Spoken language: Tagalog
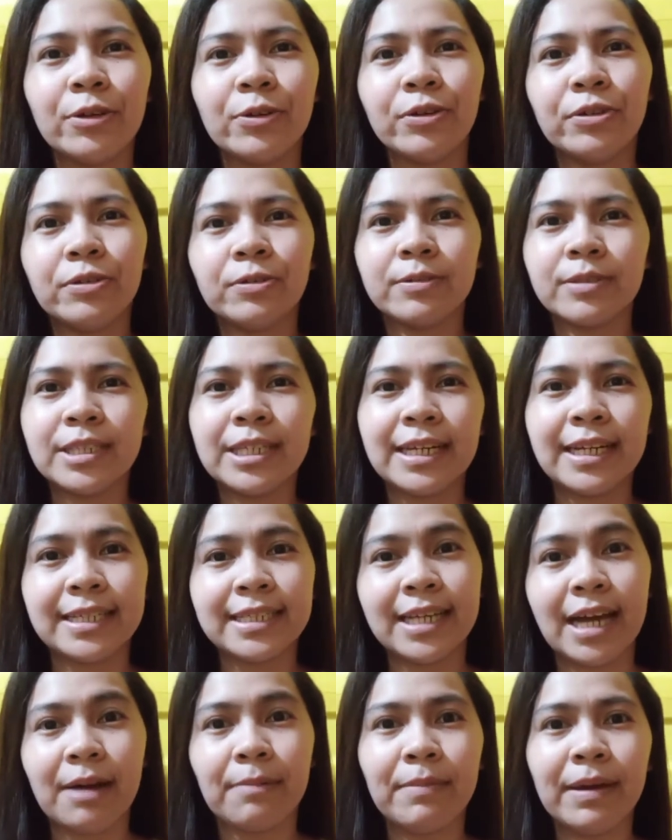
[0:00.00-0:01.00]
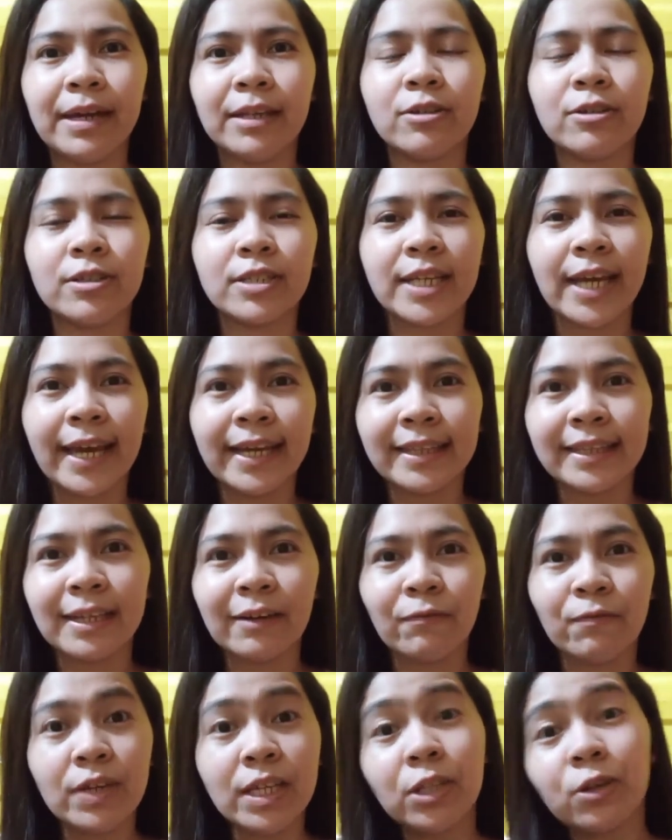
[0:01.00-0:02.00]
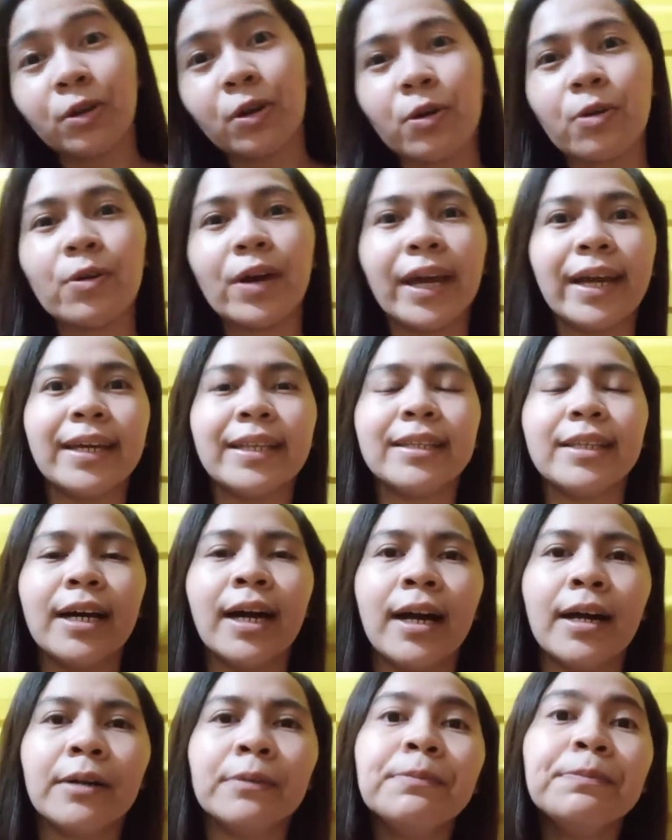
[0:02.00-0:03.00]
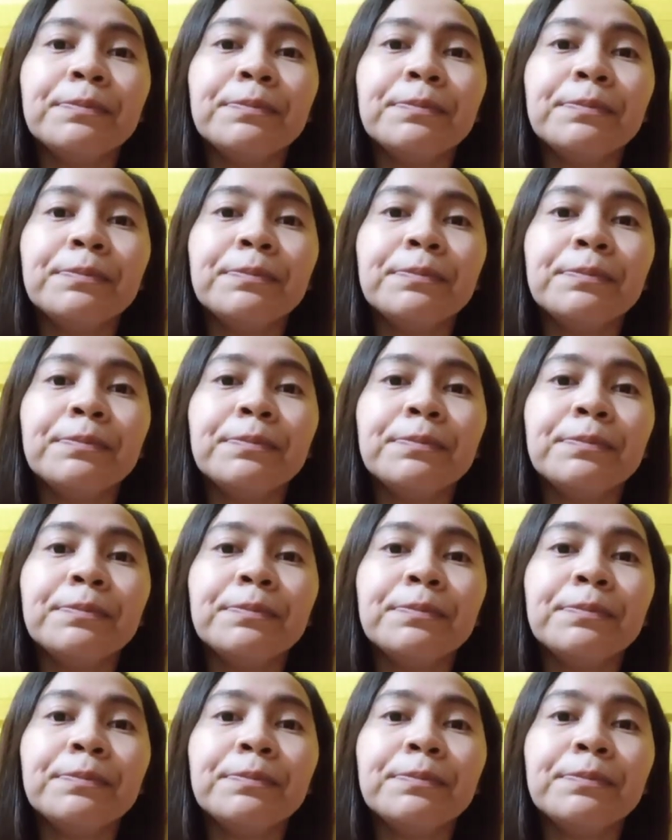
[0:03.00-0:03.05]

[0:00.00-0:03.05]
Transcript: ko yung sinasabi dun sa end ng video ko and uh,